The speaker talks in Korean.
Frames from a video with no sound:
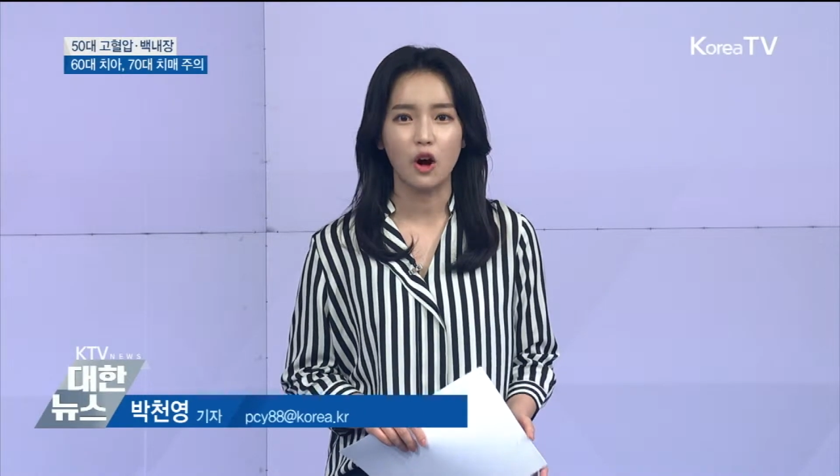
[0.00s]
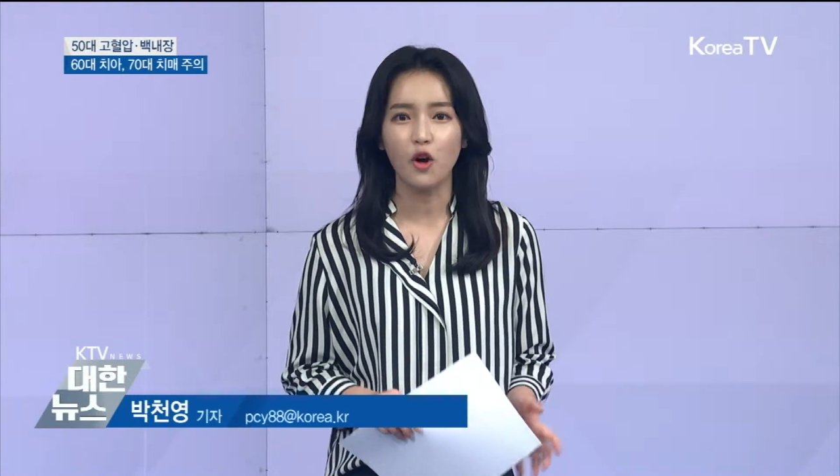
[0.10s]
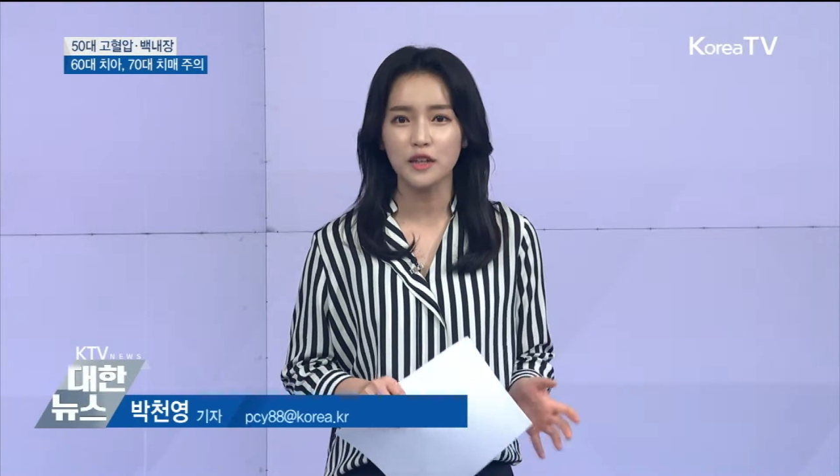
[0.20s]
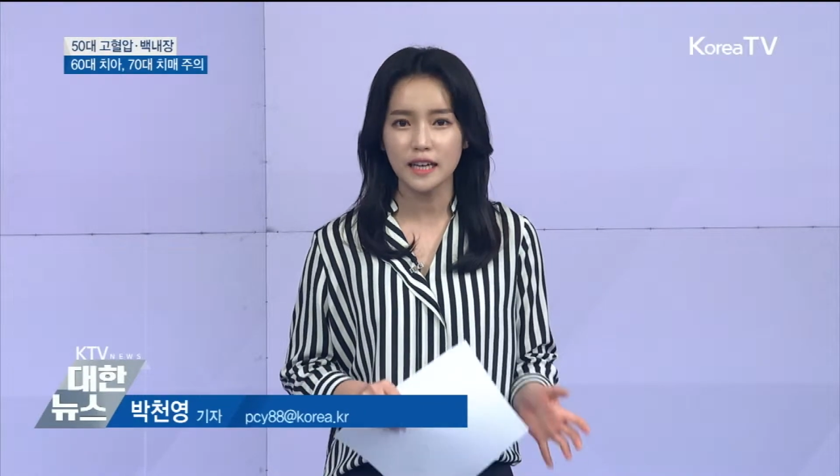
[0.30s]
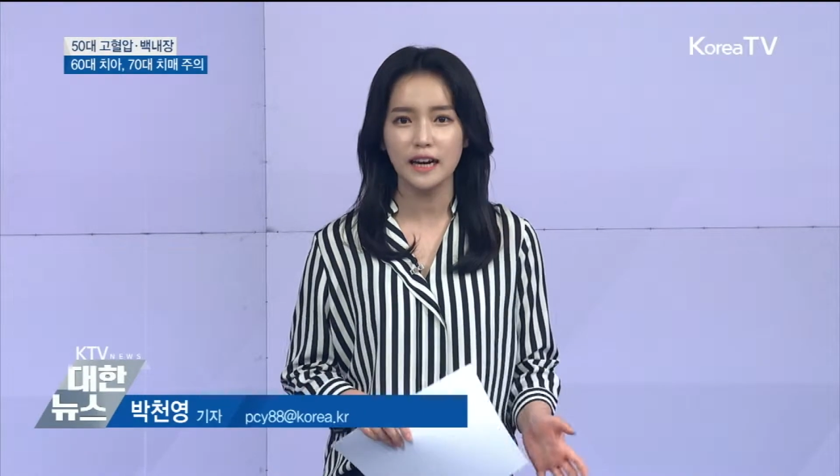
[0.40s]

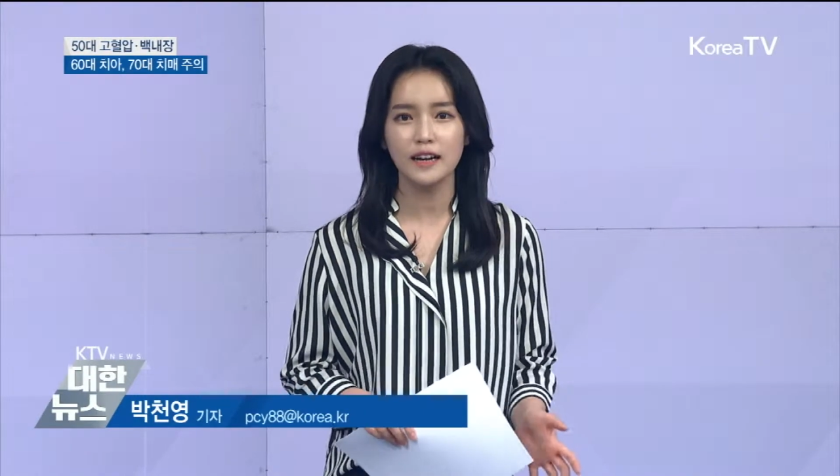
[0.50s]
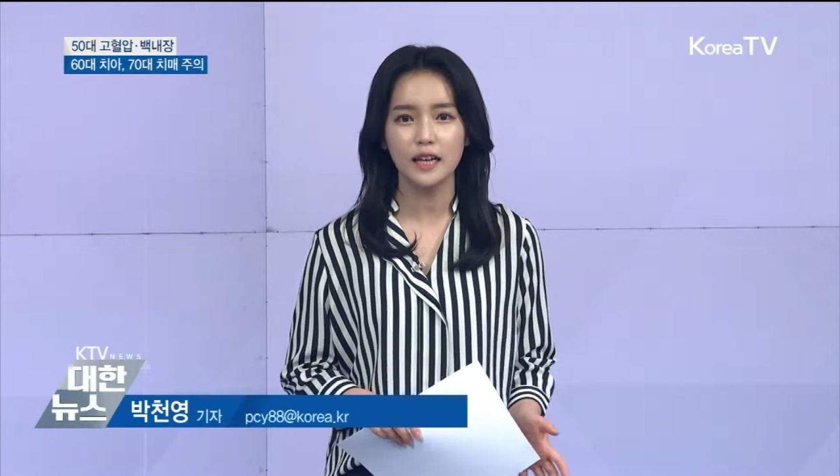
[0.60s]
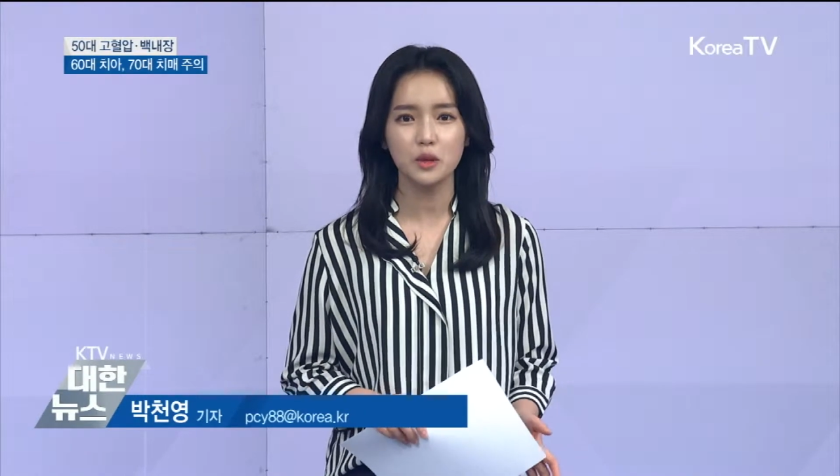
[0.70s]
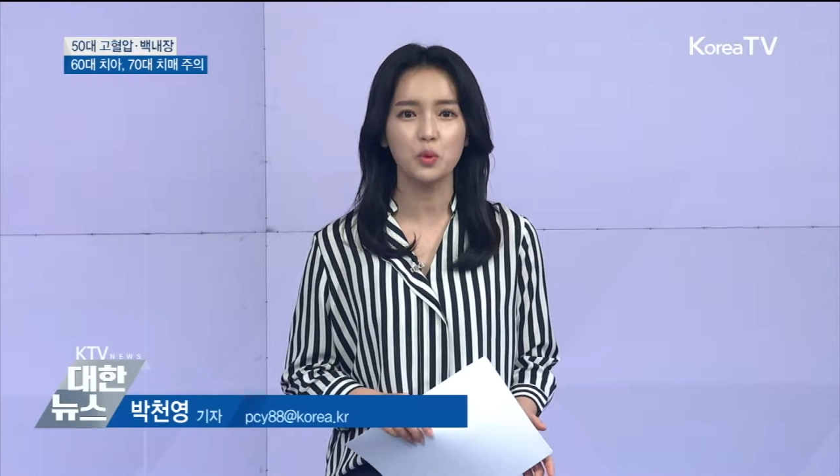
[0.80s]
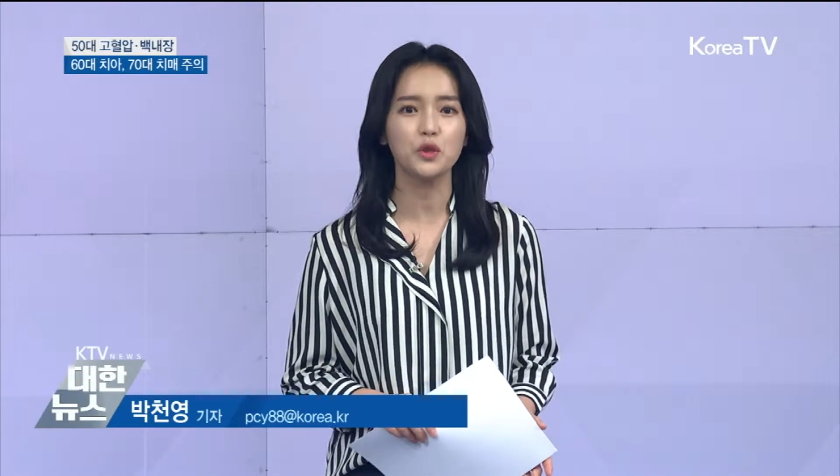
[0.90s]

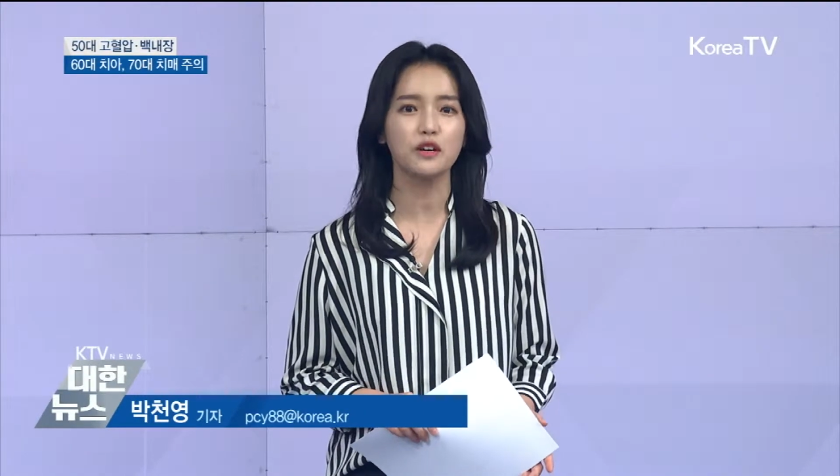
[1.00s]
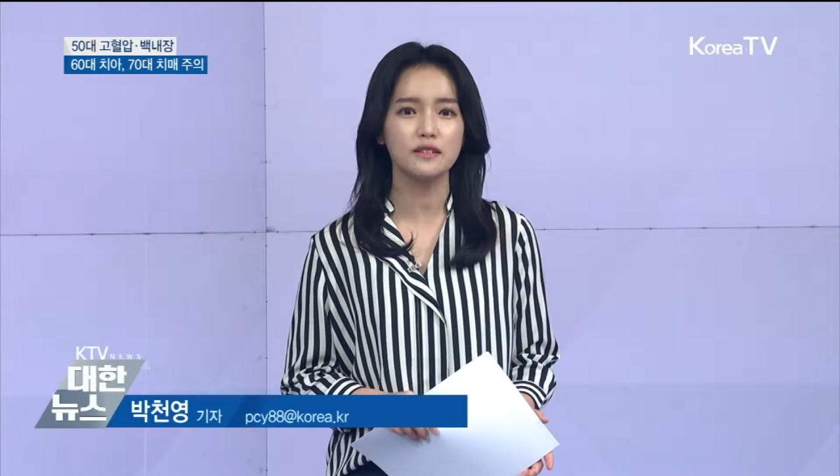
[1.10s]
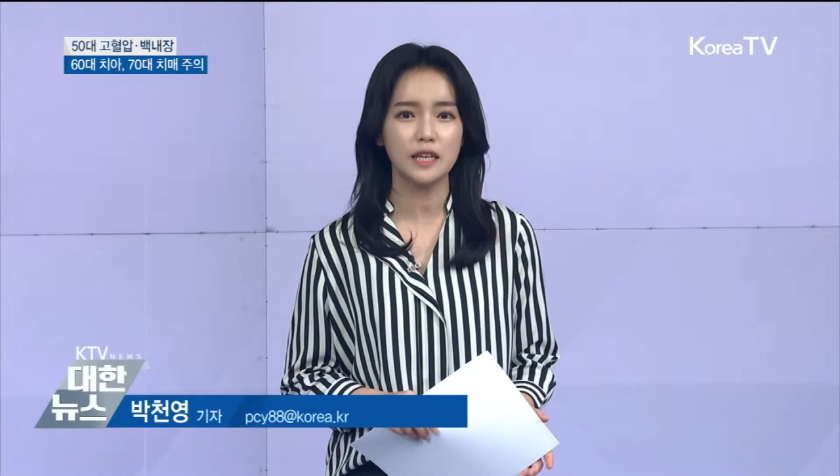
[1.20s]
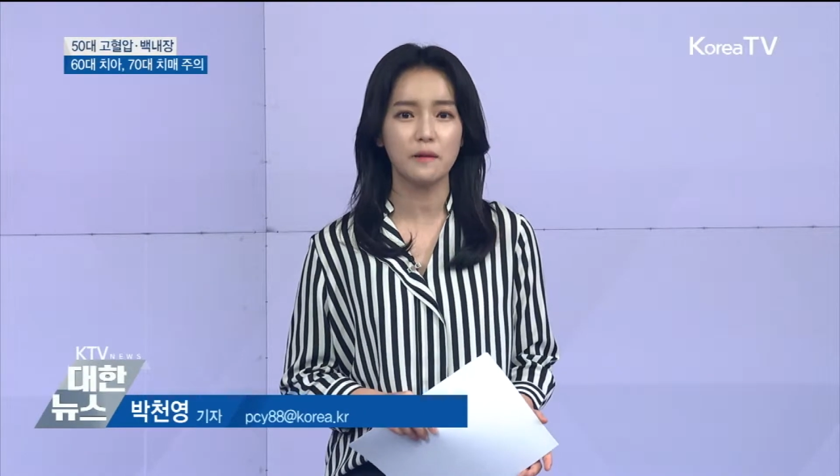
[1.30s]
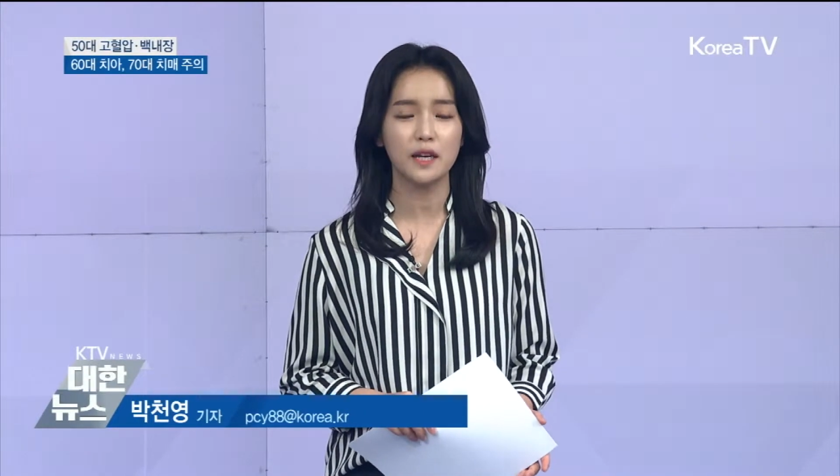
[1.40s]
건강한
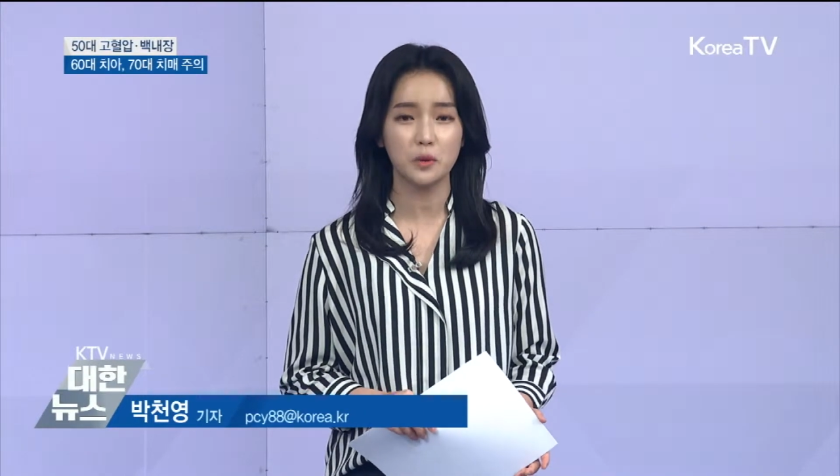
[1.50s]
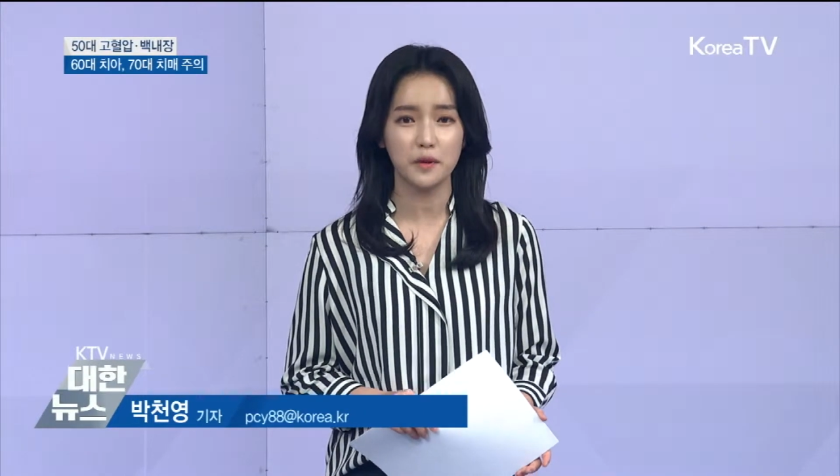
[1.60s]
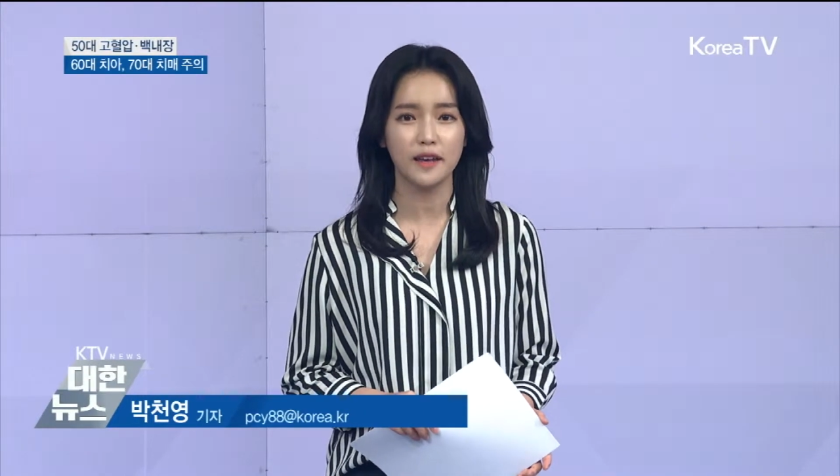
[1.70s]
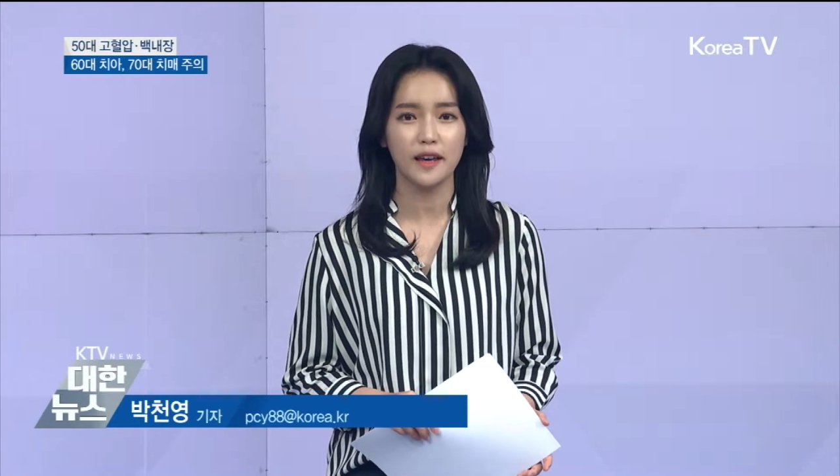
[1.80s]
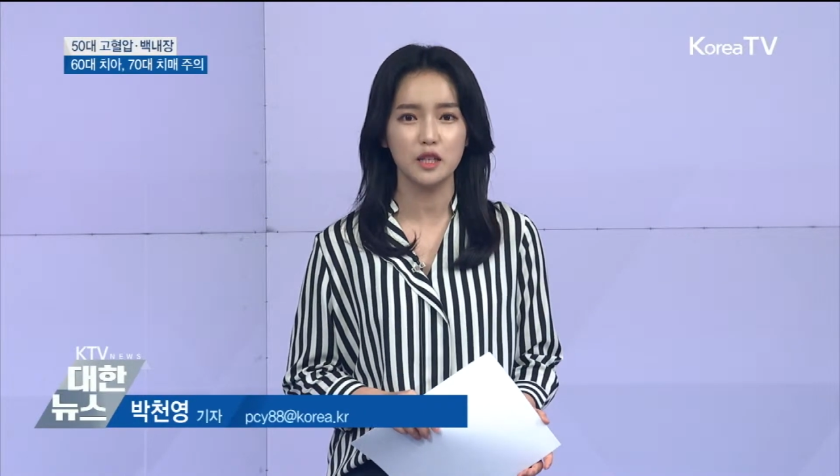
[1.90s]
노년 생활을
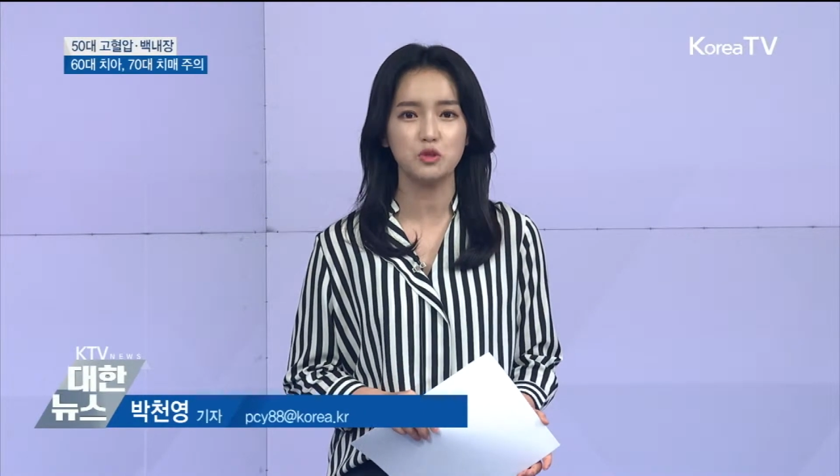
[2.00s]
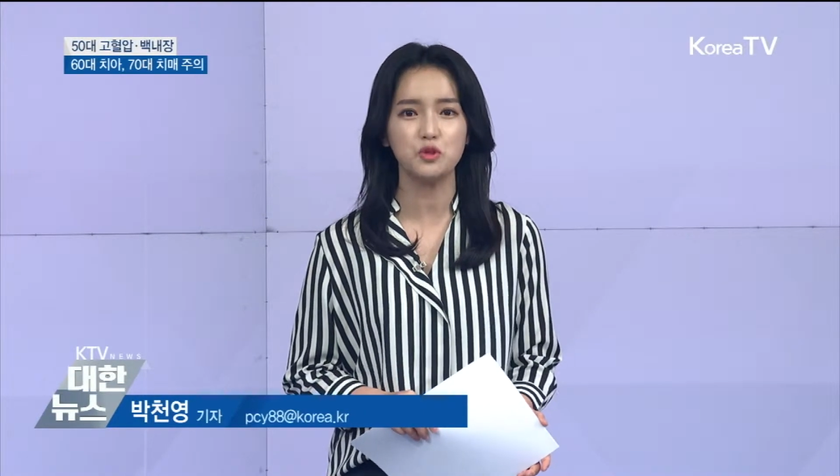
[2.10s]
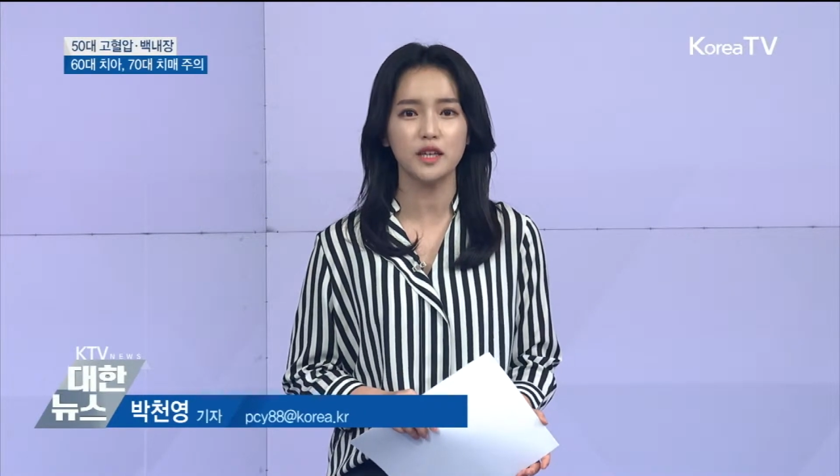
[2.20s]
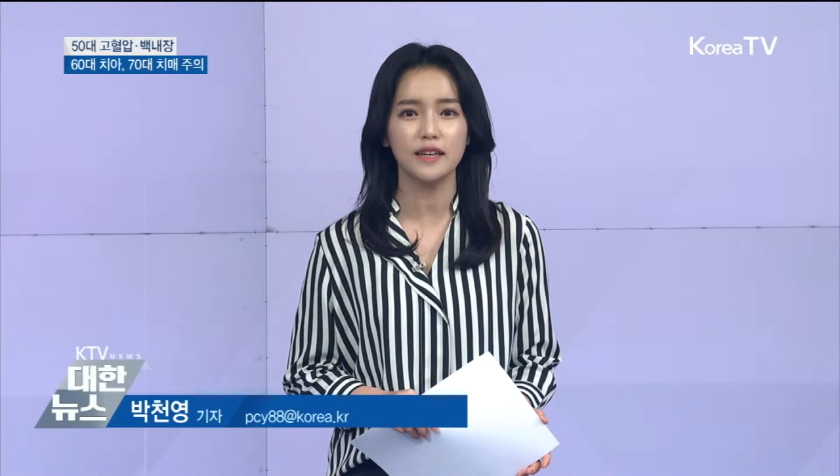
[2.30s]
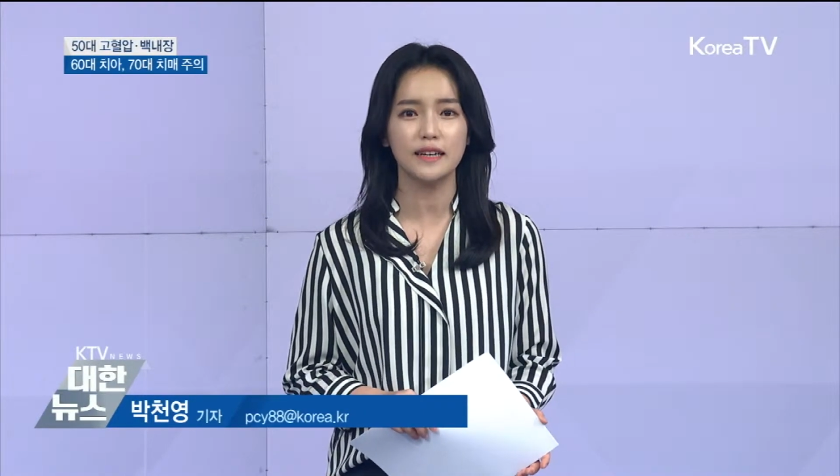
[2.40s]
위해
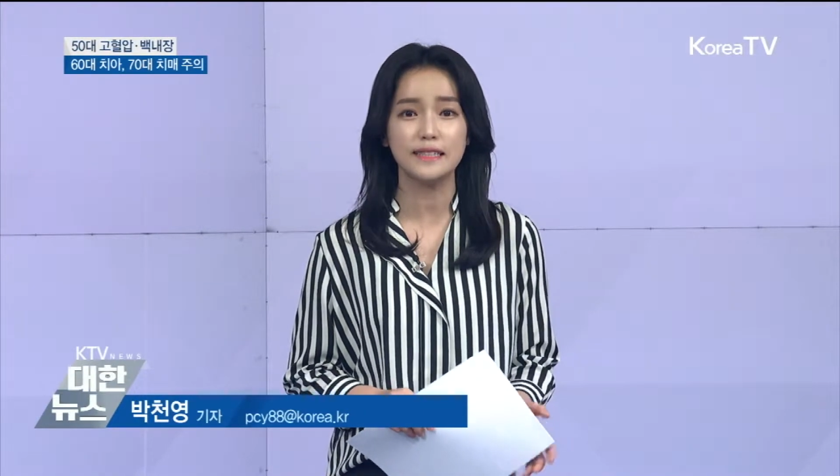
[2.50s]
주의해야